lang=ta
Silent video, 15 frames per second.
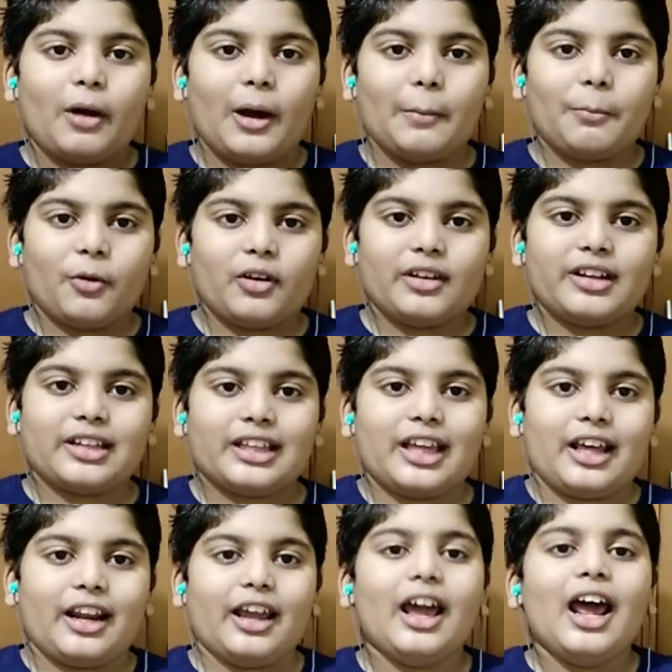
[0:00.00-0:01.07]
பார்ப்போன்னு
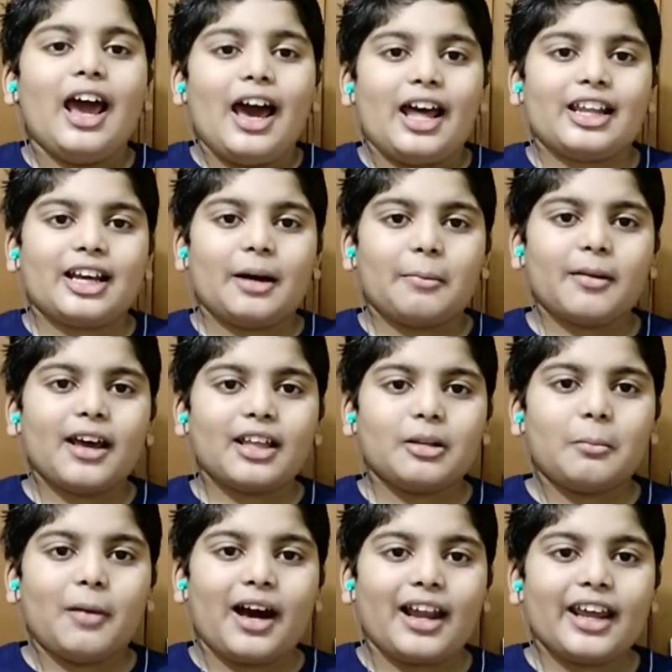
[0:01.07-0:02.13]
இருந்தார் அதுக்கப்புறம் அது
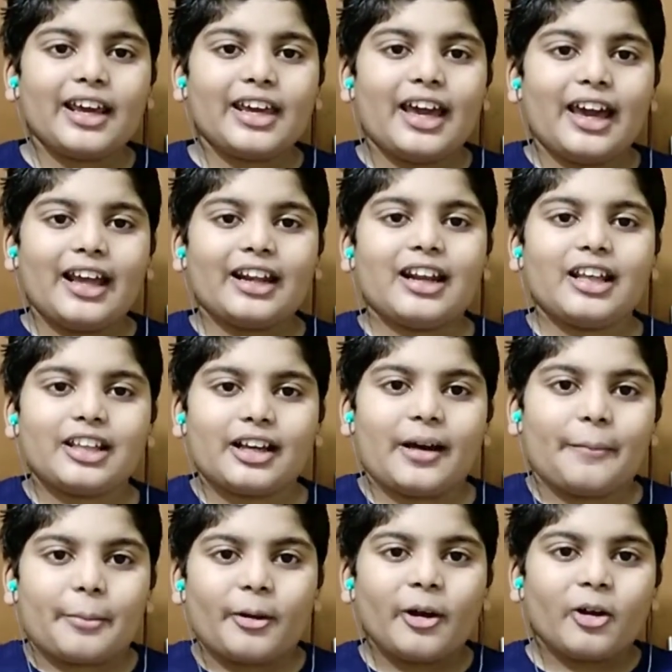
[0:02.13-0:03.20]
மலை
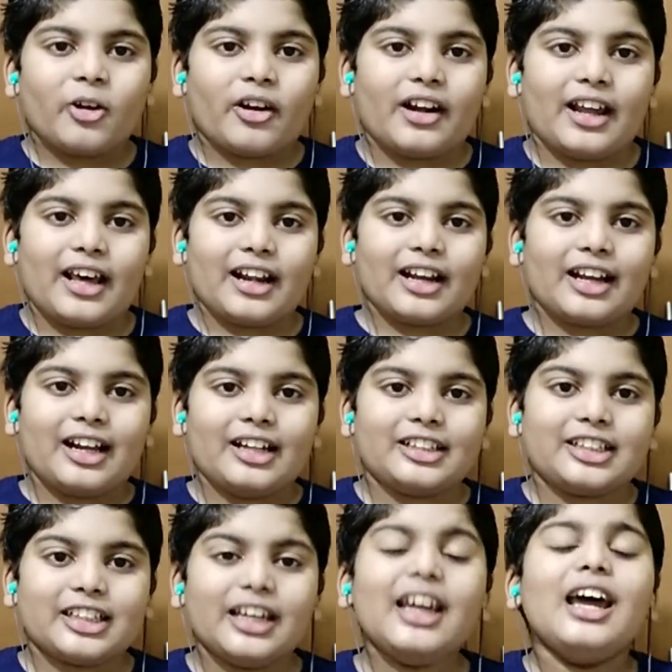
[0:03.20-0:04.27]
ஏறினதுக்கப்புறம் கொஞ்ச நேரம்
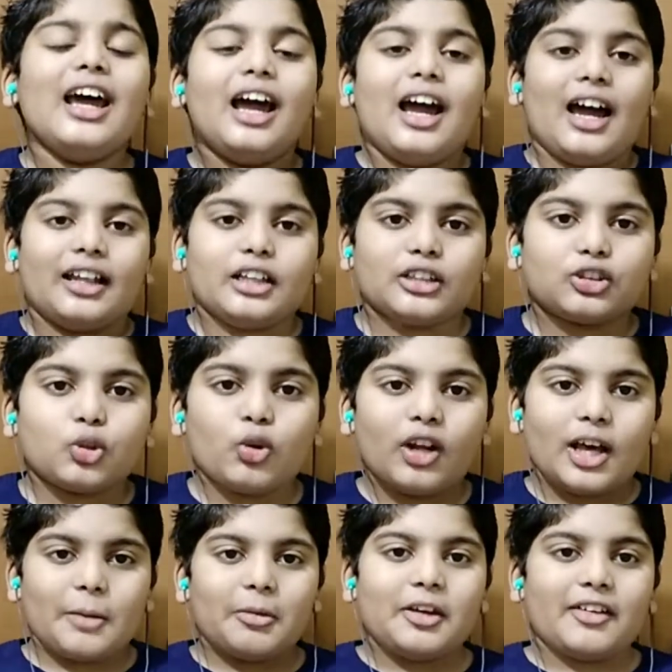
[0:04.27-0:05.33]
கழித்து அந்த
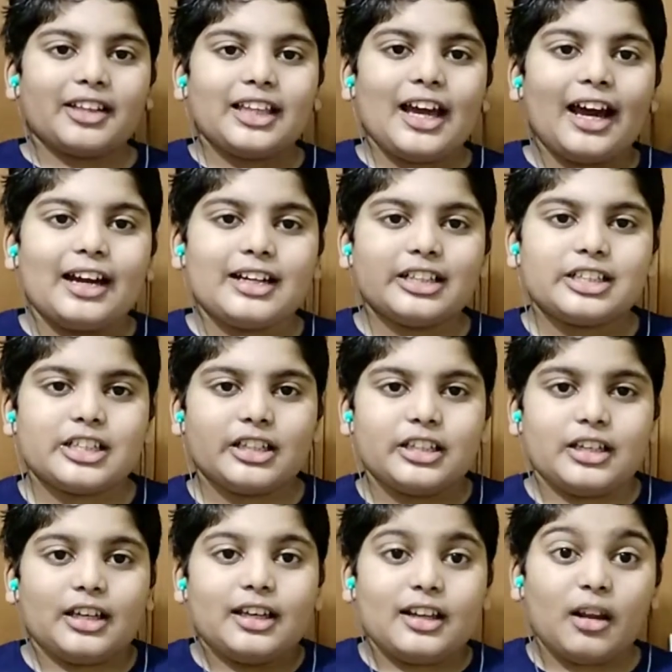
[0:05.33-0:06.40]
சுனாமி வந்து அடிச்சுது
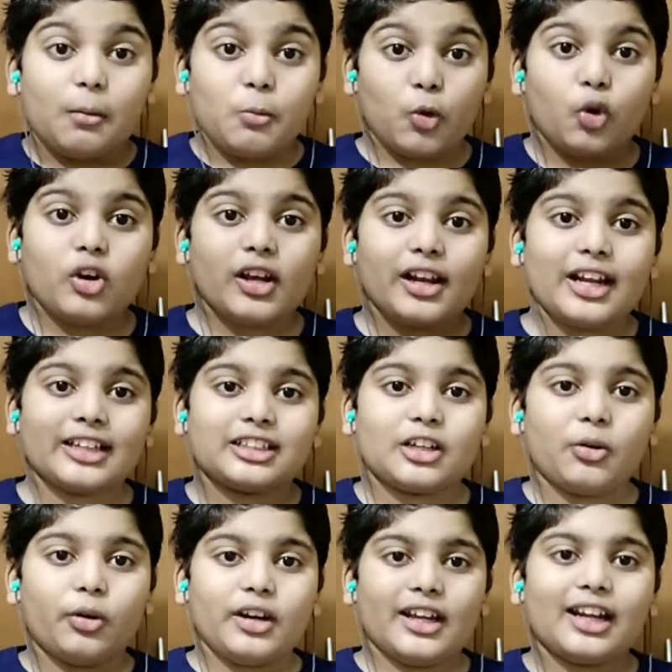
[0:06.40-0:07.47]
இதில் மூணு
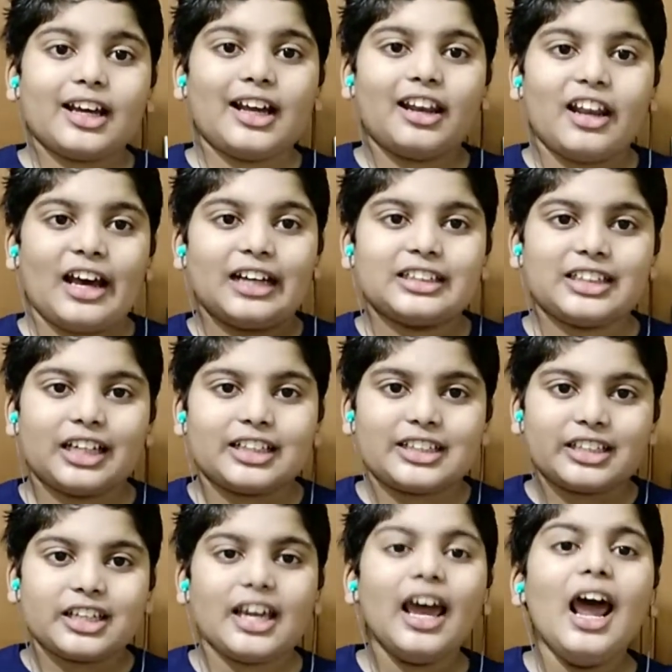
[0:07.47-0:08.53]
லட்சம் உயிர்கள் லாஸ்
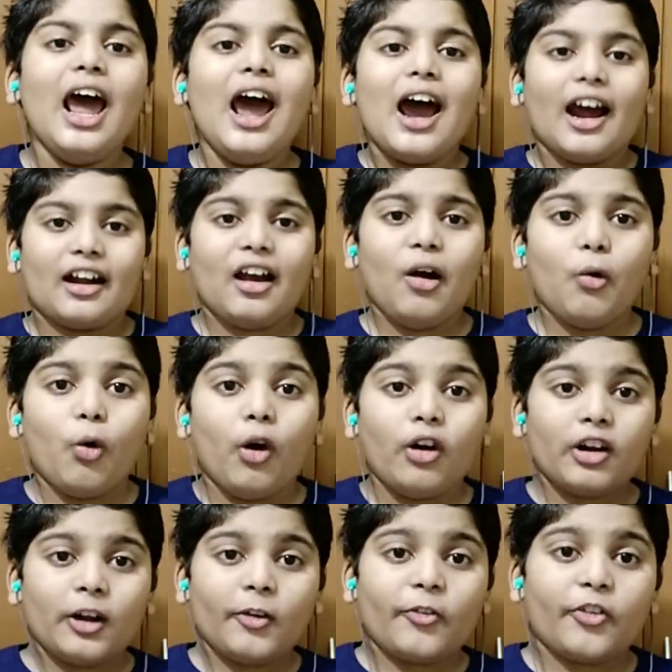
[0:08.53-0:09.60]
ஆச்சு ஆனால்
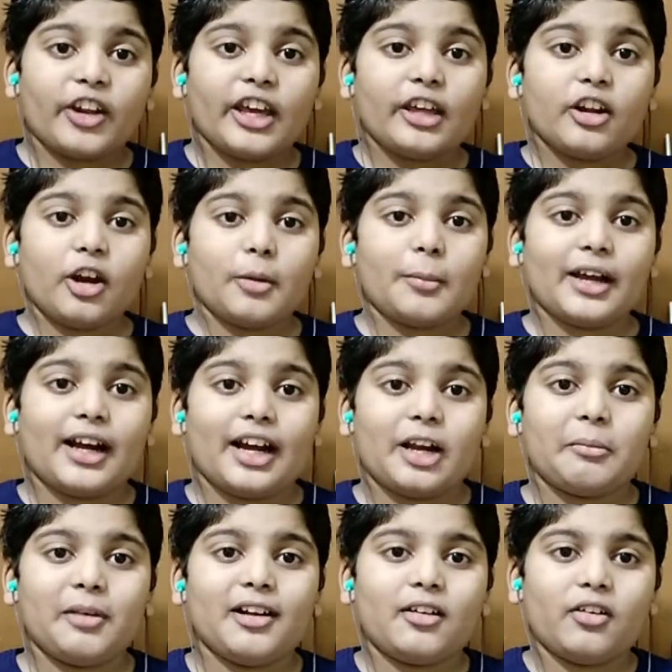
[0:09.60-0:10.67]
ஒரு ஃப்ரீ ரோமிங்
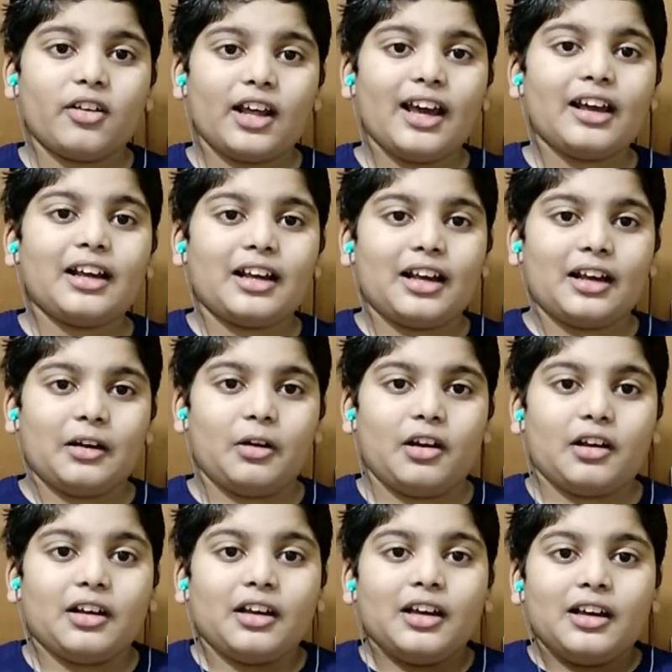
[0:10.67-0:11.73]
அனிமல் கூட
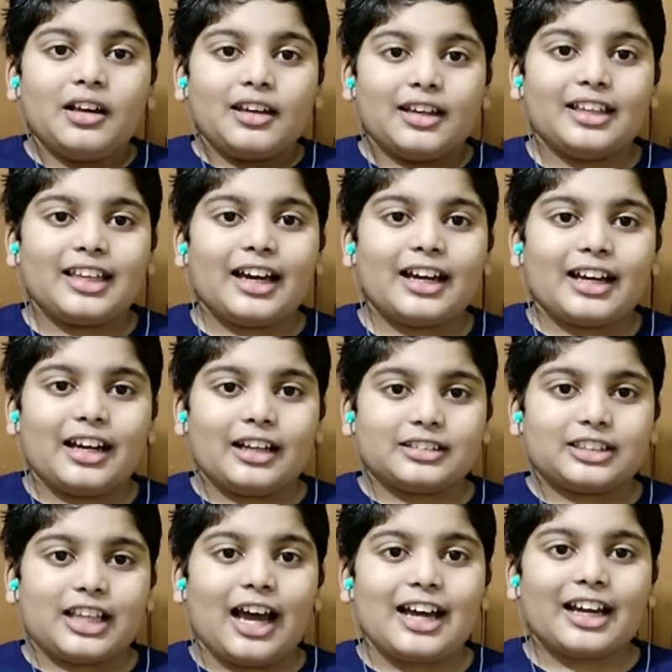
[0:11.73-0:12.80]
இதாகலை
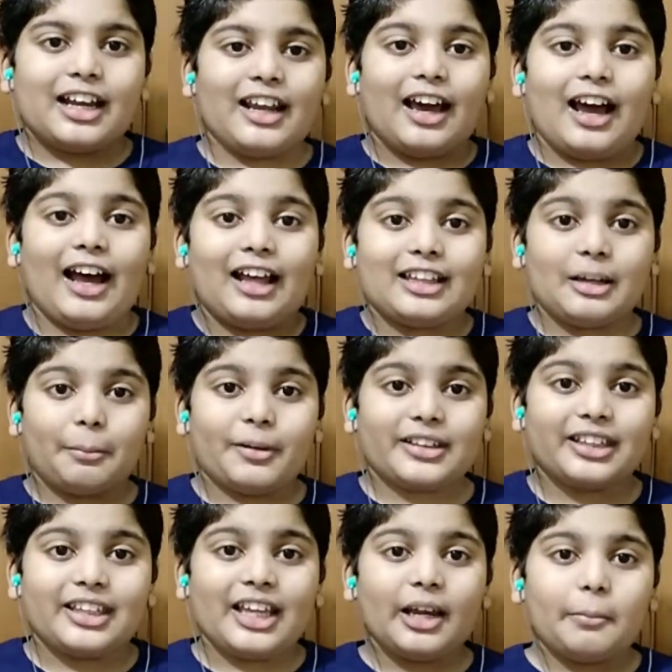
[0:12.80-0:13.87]
சாகலை அதை
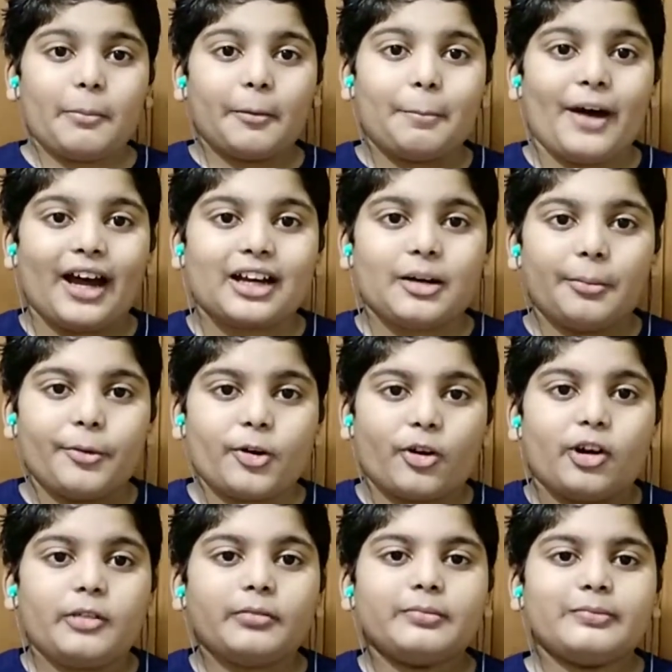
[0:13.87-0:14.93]
பற்றி தான் இப்போ பார்க்க போகிறோம்